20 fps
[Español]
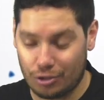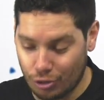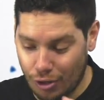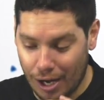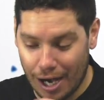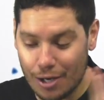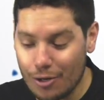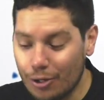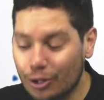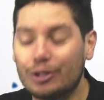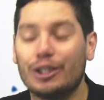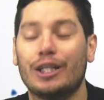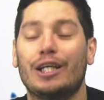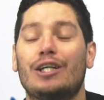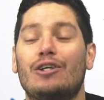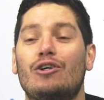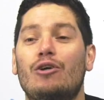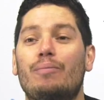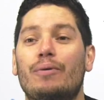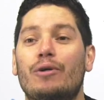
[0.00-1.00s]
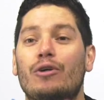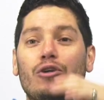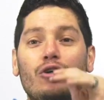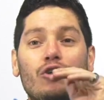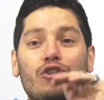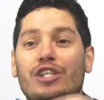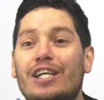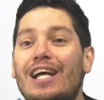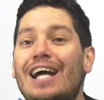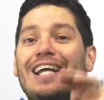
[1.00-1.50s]
Yo algo tengo, pero
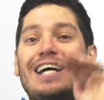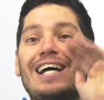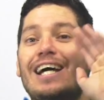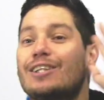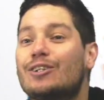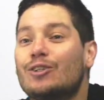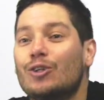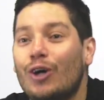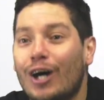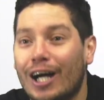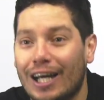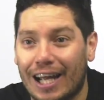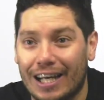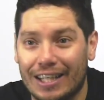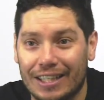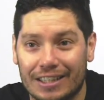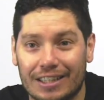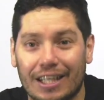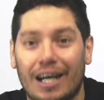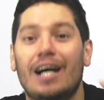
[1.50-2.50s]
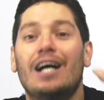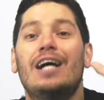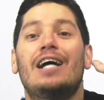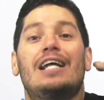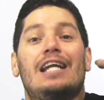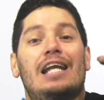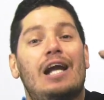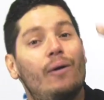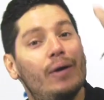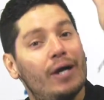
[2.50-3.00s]
no llegué a leer toda la lista.
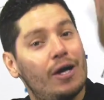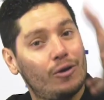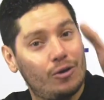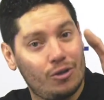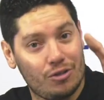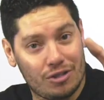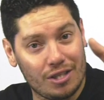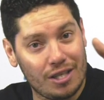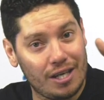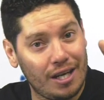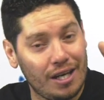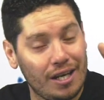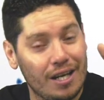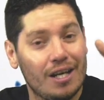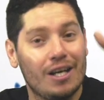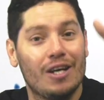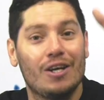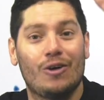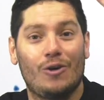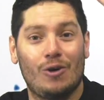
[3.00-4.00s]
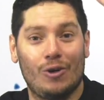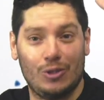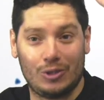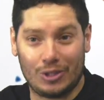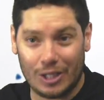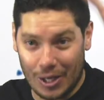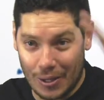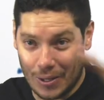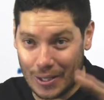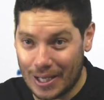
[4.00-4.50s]
La voy a conocer con
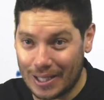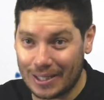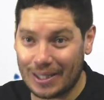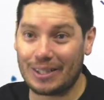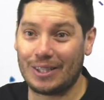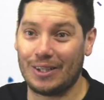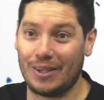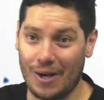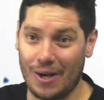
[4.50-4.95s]
los televidentes